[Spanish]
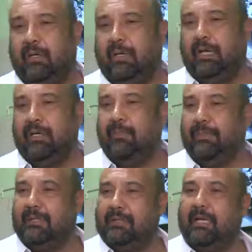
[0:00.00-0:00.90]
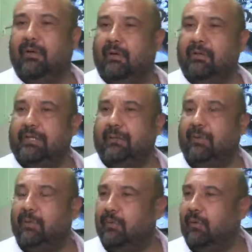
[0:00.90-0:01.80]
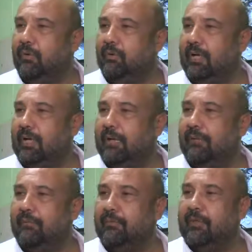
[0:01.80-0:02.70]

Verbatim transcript: El año pasado se aprobó una,